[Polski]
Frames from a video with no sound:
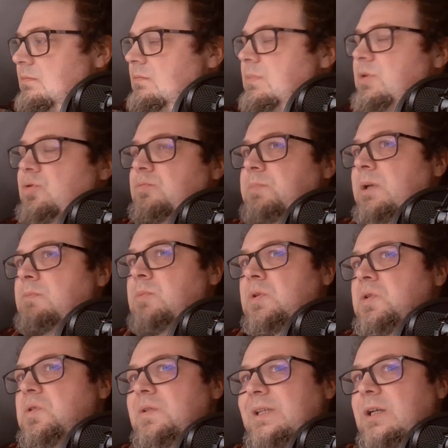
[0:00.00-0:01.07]
super
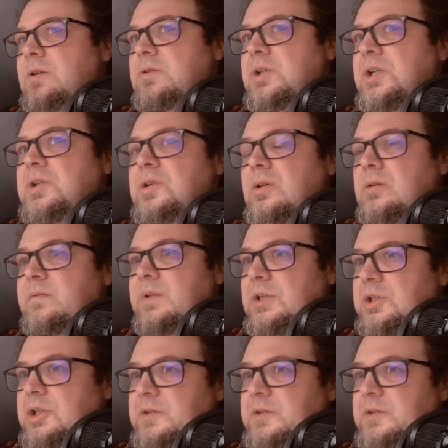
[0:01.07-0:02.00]
mocno zakorzeniony w naszej